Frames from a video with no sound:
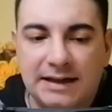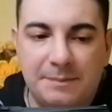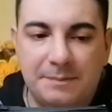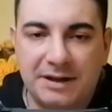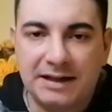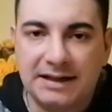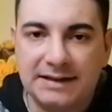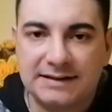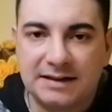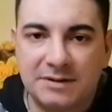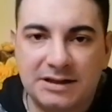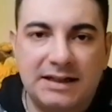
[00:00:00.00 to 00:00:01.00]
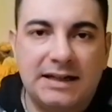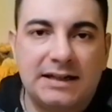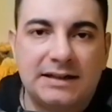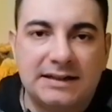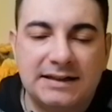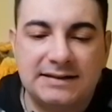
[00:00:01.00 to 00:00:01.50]
è, palese
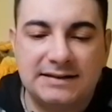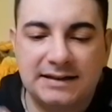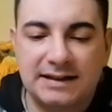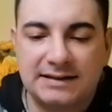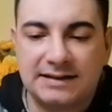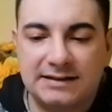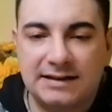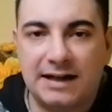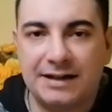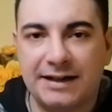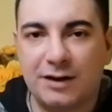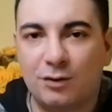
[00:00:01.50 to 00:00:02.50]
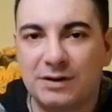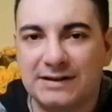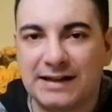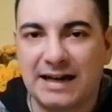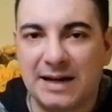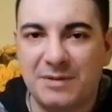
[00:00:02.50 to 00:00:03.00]
perché è da sette anni che ho
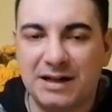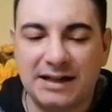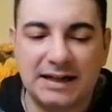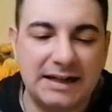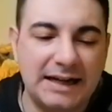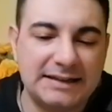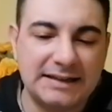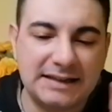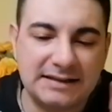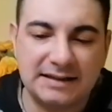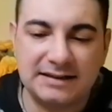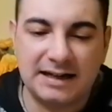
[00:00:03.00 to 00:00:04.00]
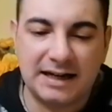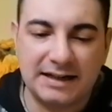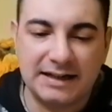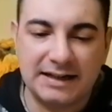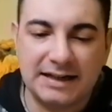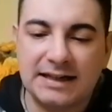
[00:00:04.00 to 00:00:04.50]
questa replica ed è da sette
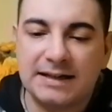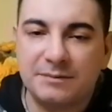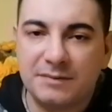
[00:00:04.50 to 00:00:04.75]
anni che